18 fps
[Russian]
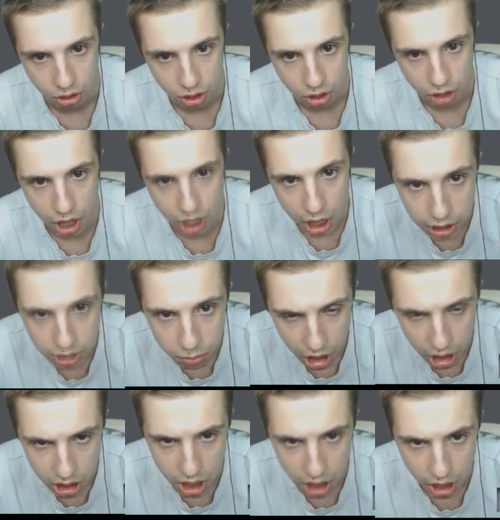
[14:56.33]
Как нам
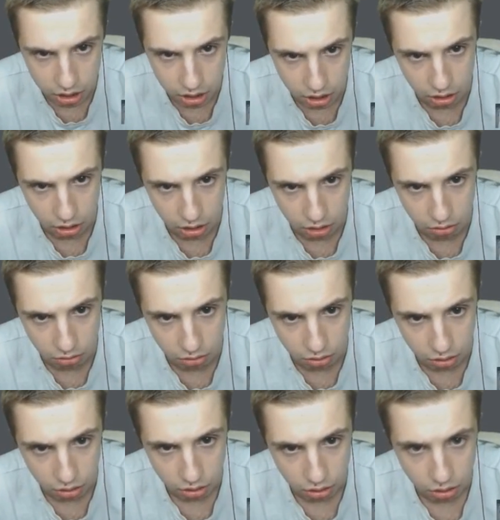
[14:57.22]
доехать, блядь, нахуй? Чувак, я не
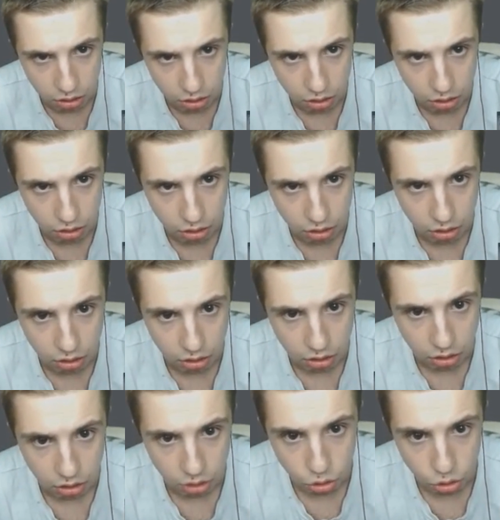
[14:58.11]
знаю, как, ну, понимаешь...